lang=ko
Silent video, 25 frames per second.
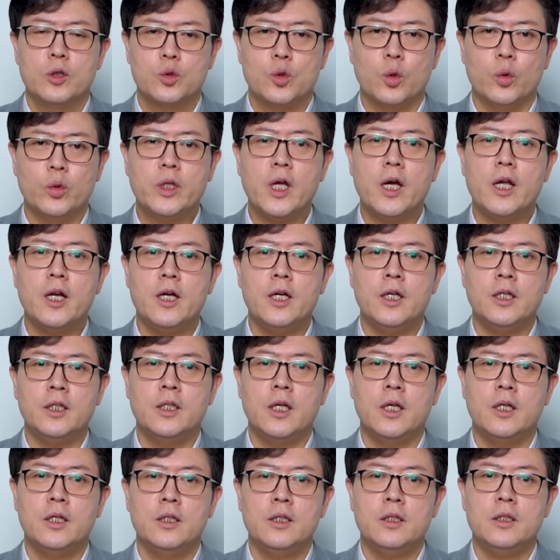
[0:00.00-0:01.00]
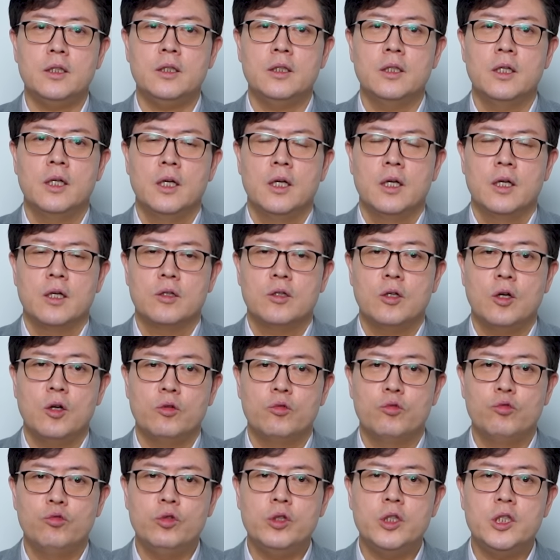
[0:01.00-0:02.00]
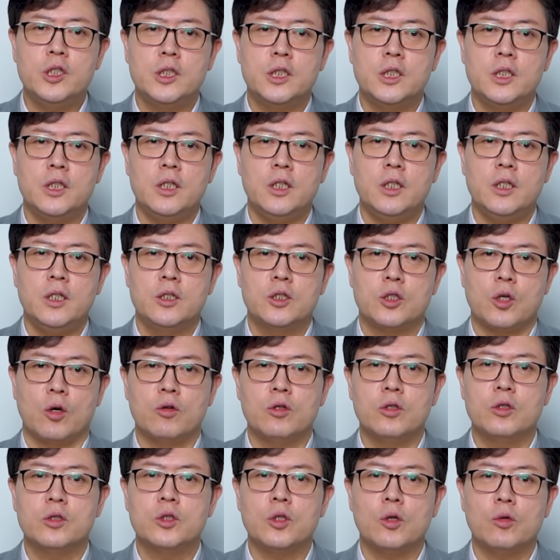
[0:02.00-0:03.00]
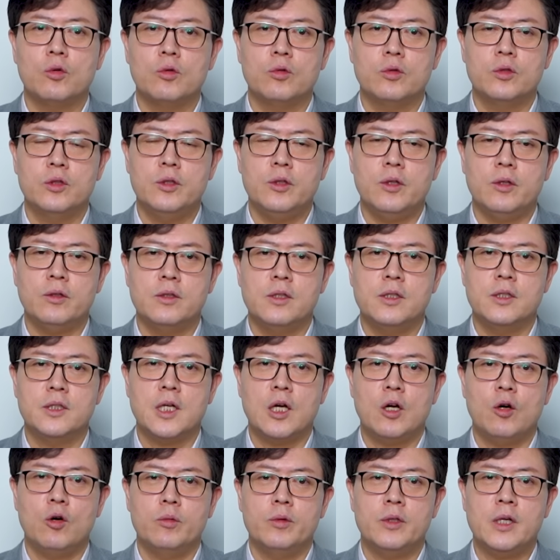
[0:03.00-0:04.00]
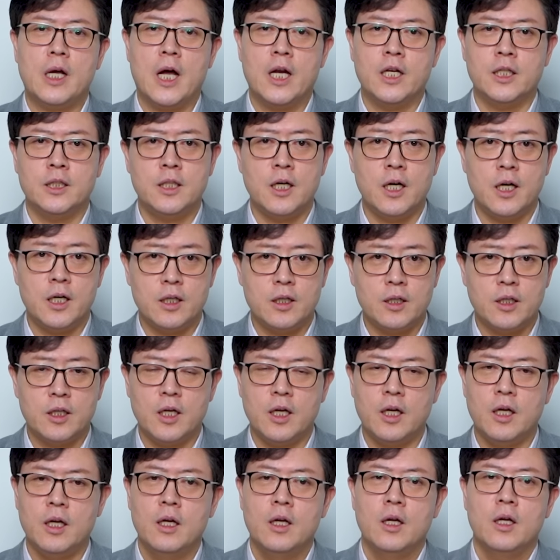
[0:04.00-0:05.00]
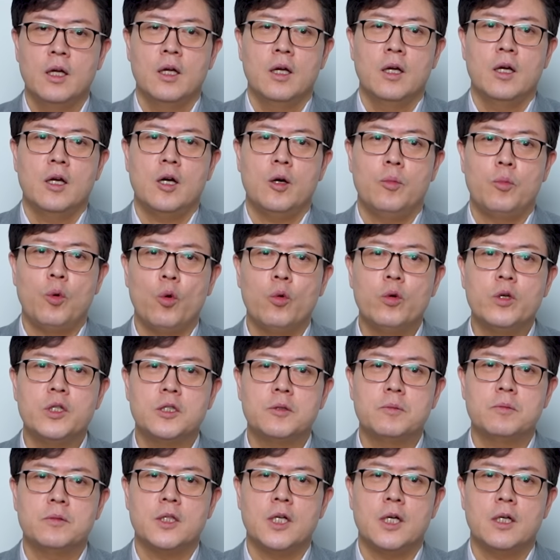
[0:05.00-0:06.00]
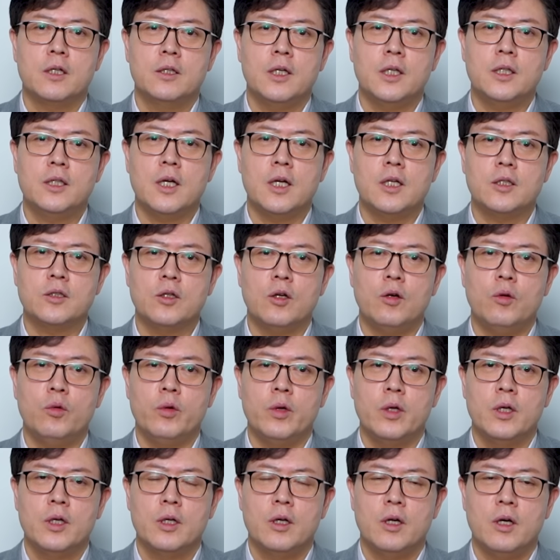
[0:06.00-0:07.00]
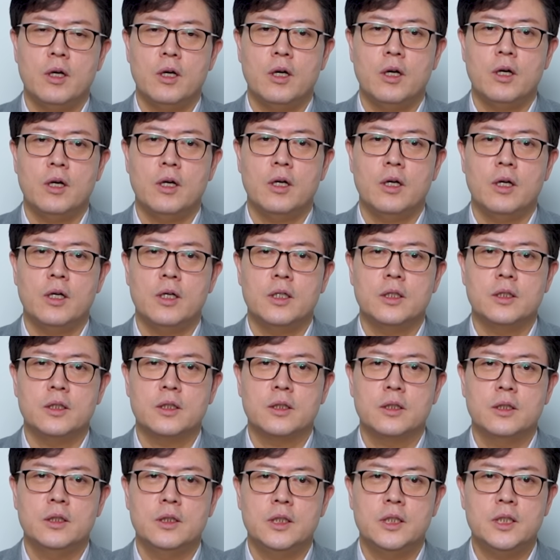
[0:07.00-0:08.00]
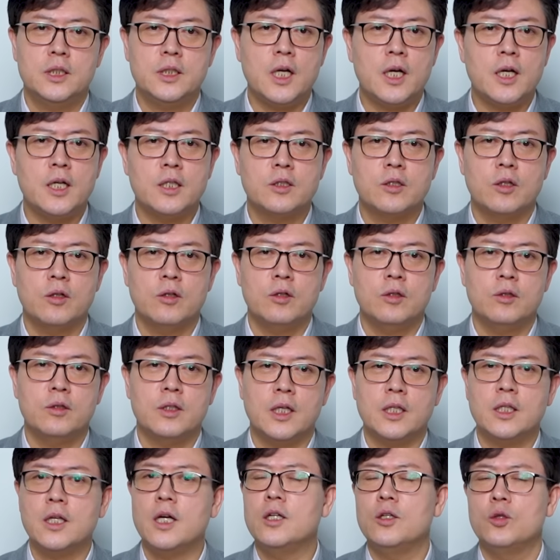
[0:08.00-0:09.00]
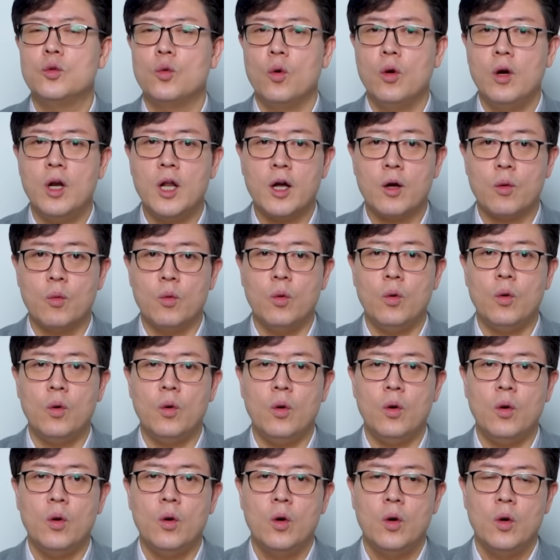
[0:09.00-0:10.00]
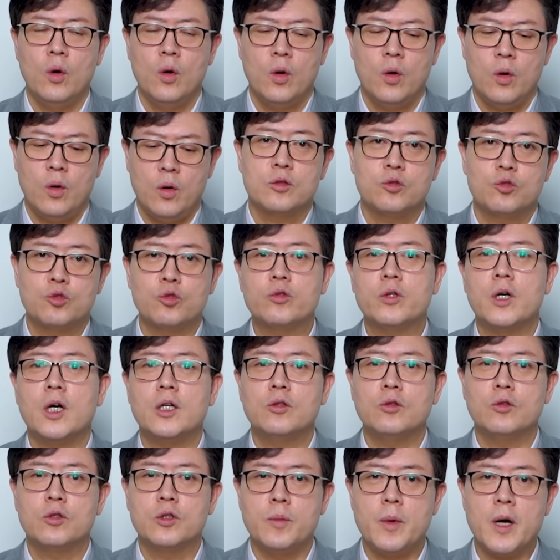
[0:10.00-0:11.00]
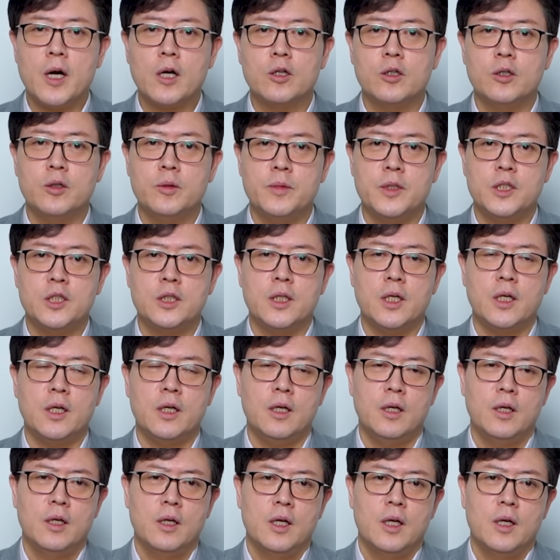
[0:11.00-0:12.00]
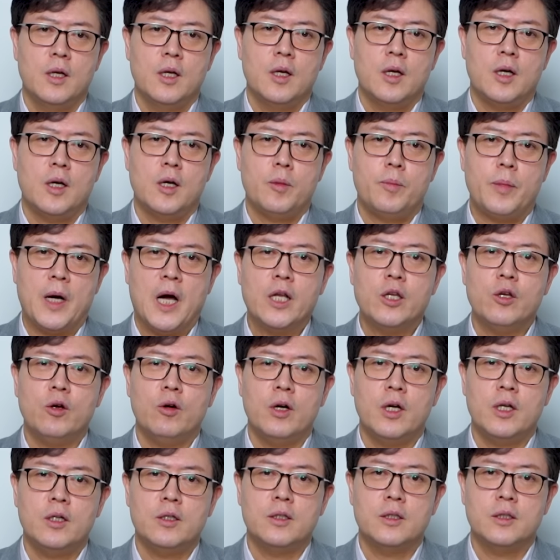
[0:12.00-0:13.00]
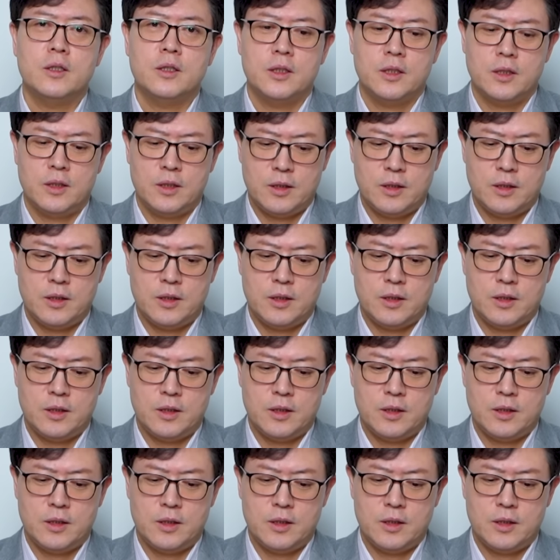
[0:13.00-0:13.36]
조달해야 되는 그런 루닛이 적극적으로 뛰어들 사업은 아니다 이렇게 보고 있습니다. 그에 따라서 그 시장에서는 대단히 놀랬고 주가도 그만큼 이제 반영하는